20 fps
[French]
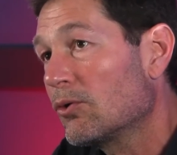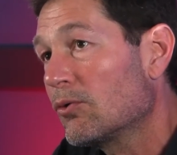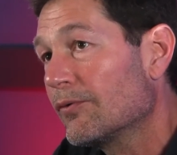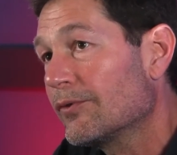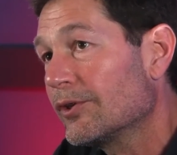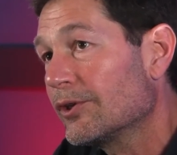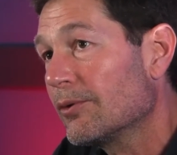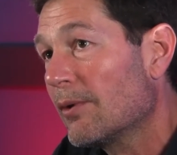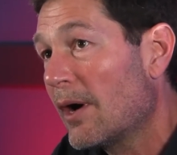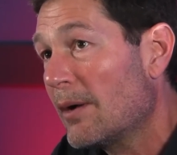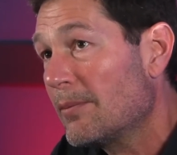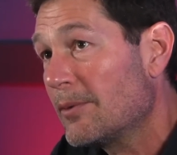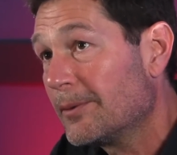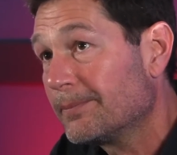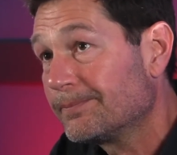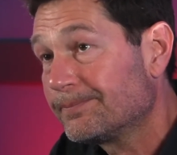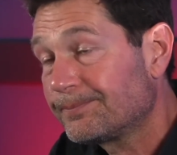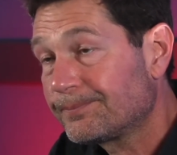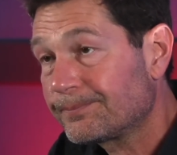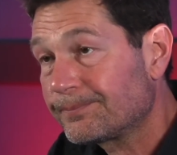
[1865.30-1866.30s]

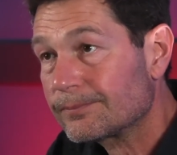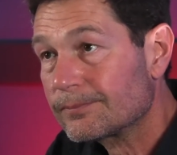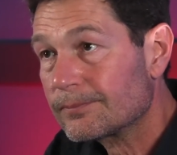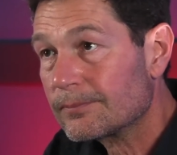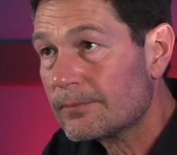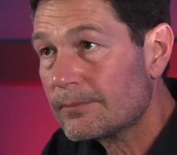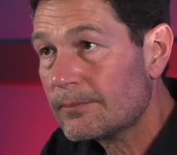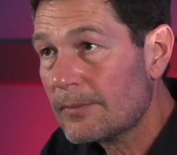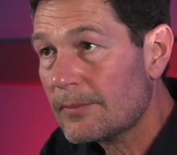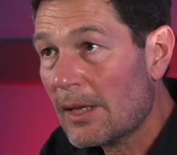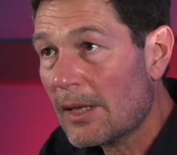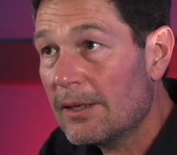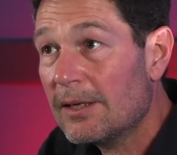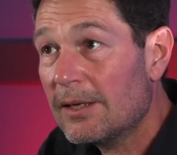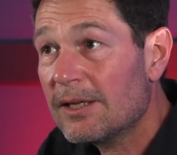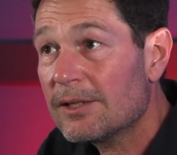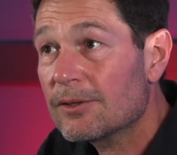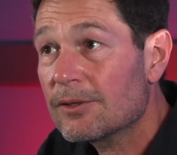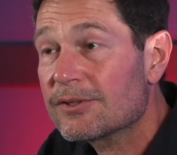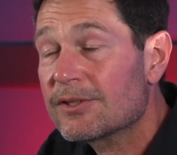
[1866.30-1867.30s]
configurables.
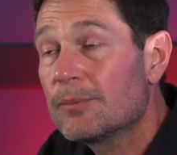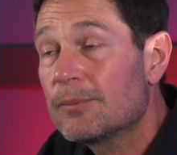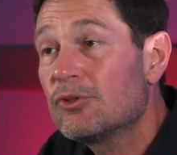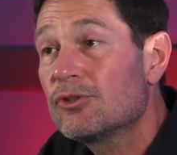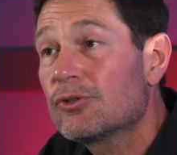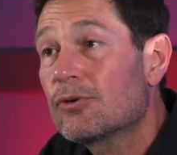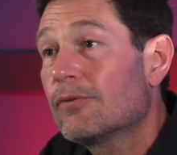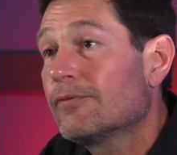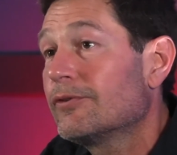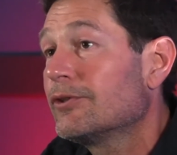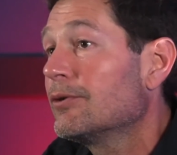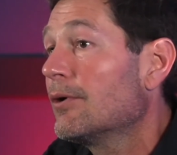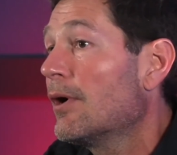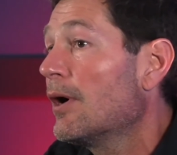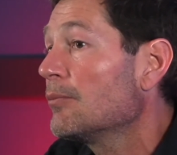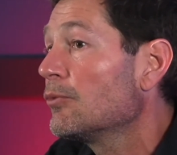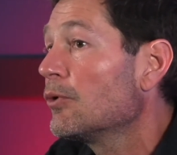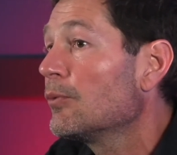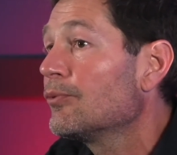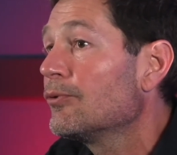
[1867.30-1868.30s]
Et dans ces bus
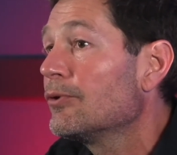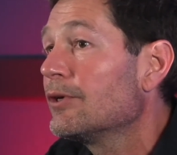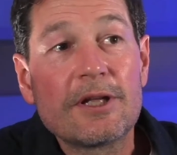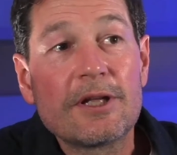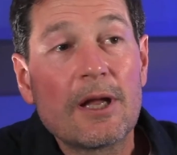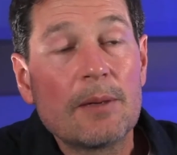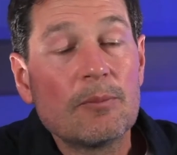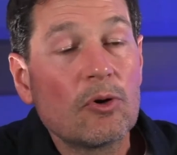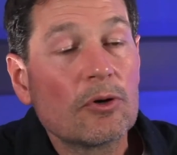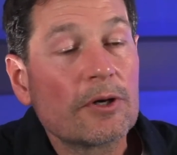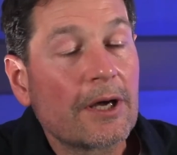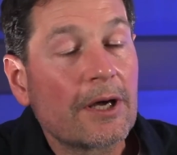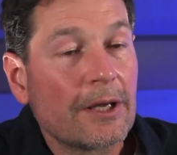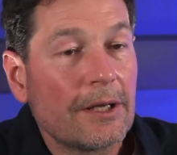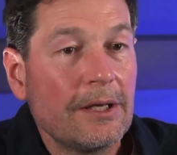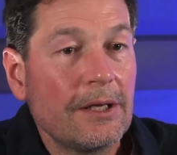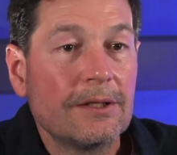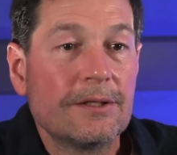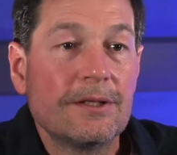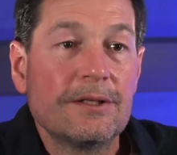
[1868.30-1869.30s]
configurables, on également
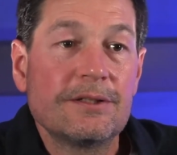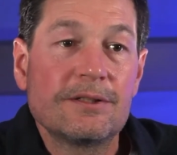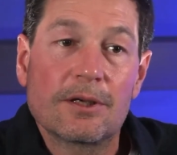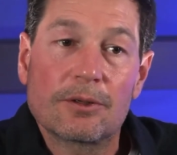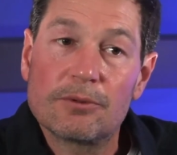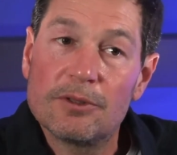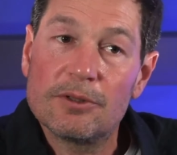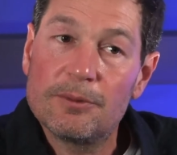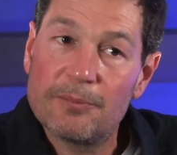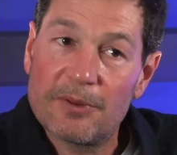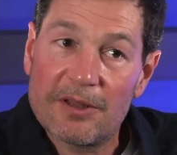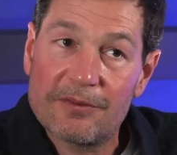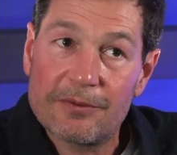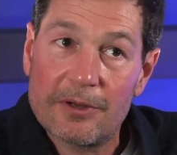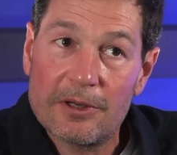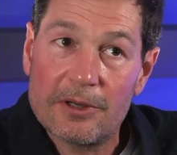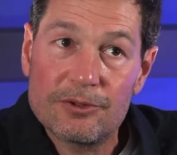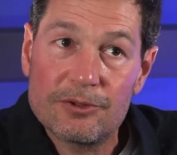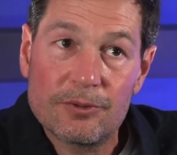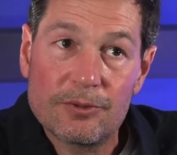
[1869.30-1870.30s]
créer des circuits de
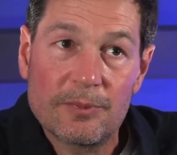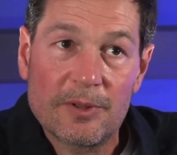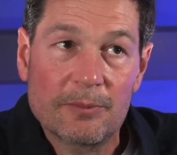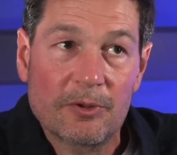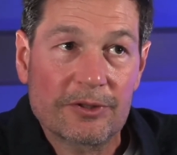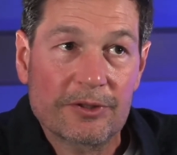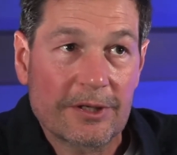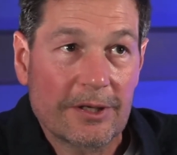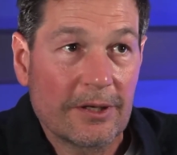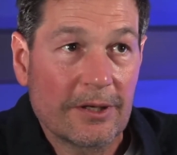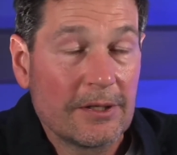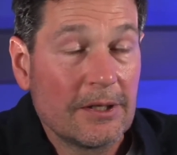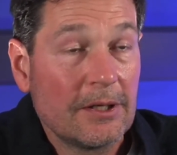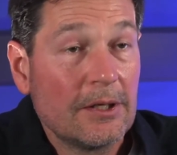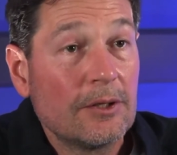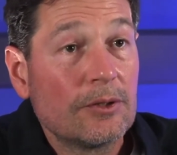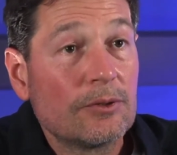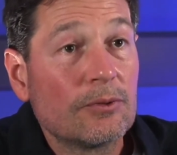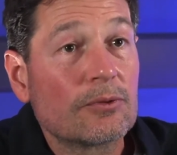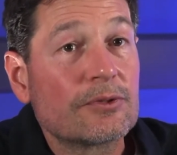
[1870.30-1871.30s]
PFL supplémentaires.
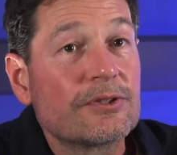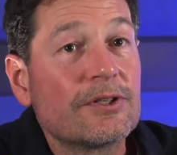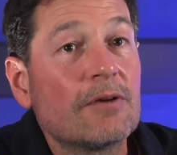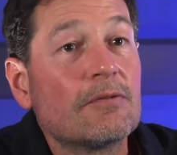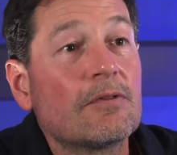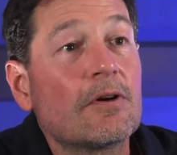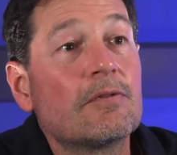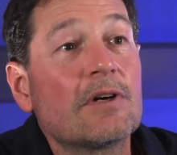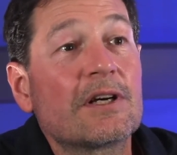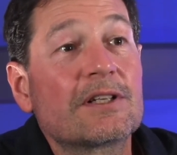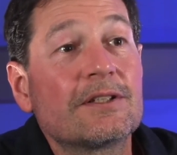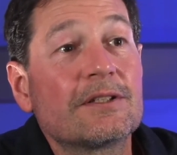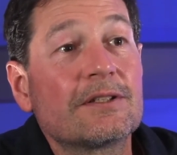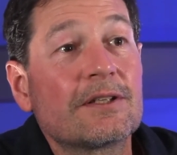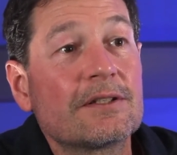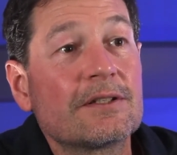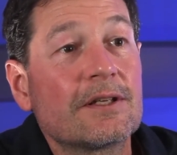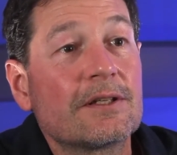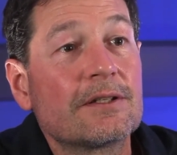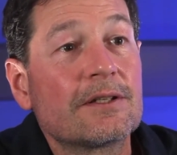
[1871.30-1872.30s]
Donc ça, on va voir que c'est
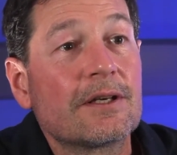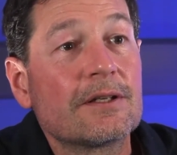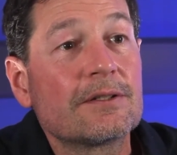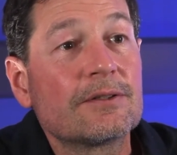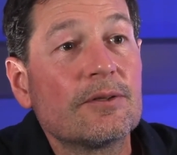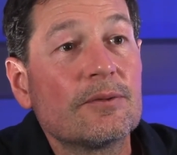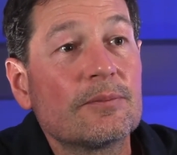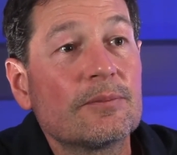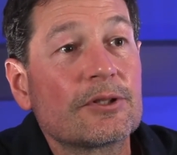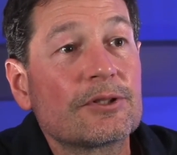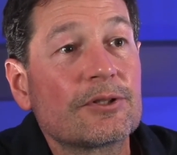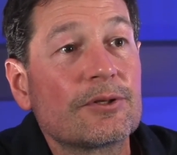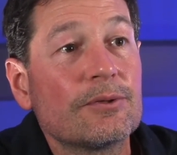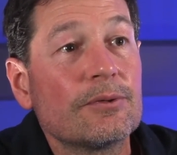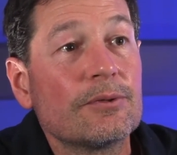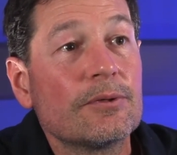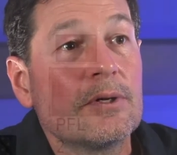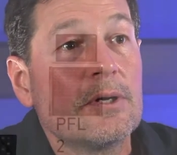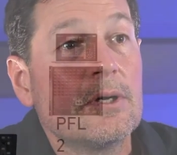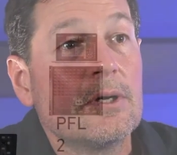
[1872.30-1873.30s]
très intéressant parce que,